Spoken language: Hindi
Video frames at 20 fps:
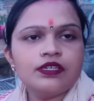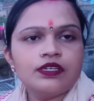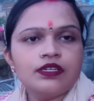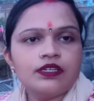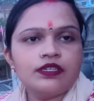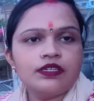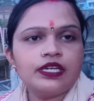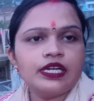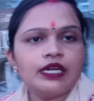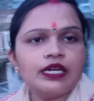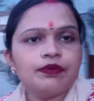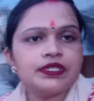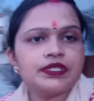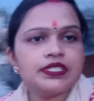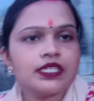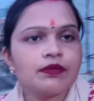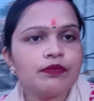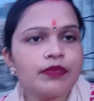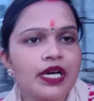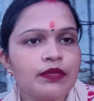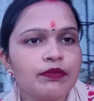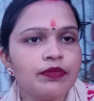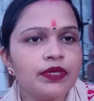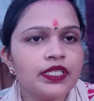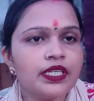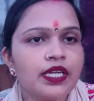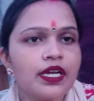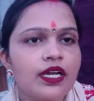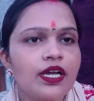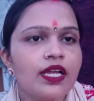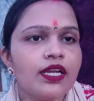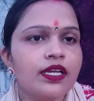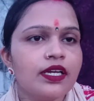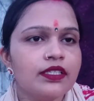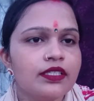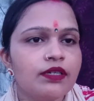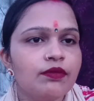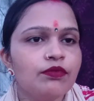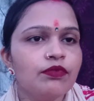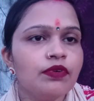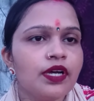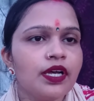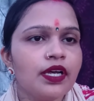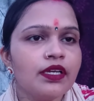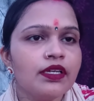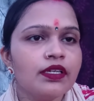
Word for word: डेढ़ बजे के बाद भद्रा काल ख़त्म हुआ है